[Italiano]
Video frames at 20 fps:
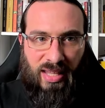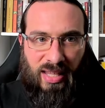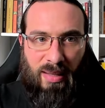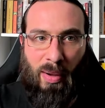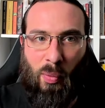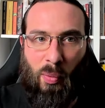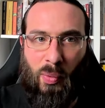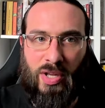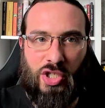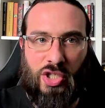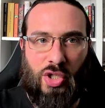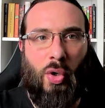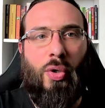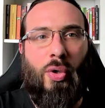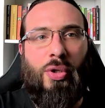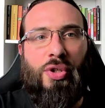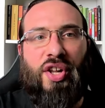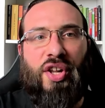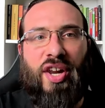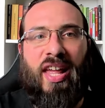ma questo
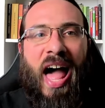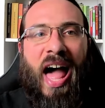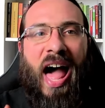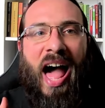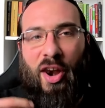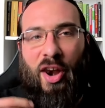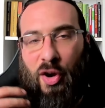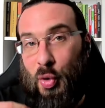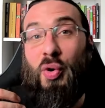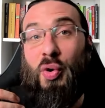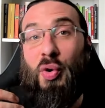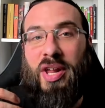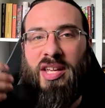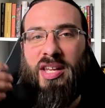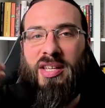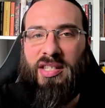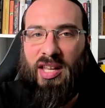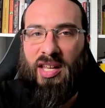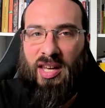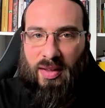oltre a non
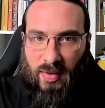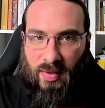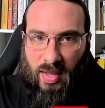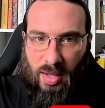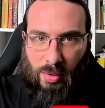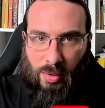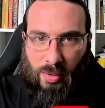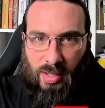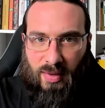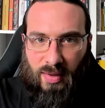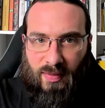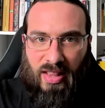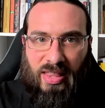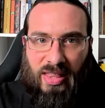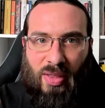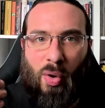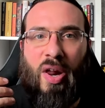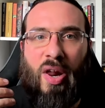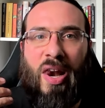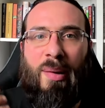essere vero diventa
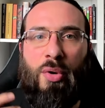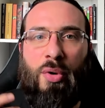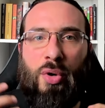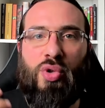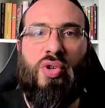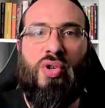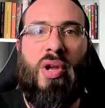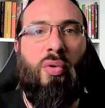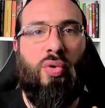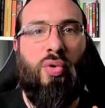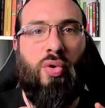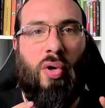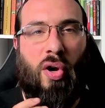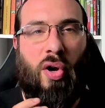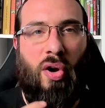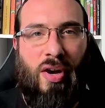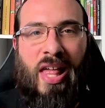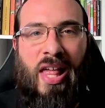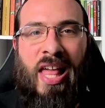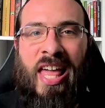un clamoroso autogol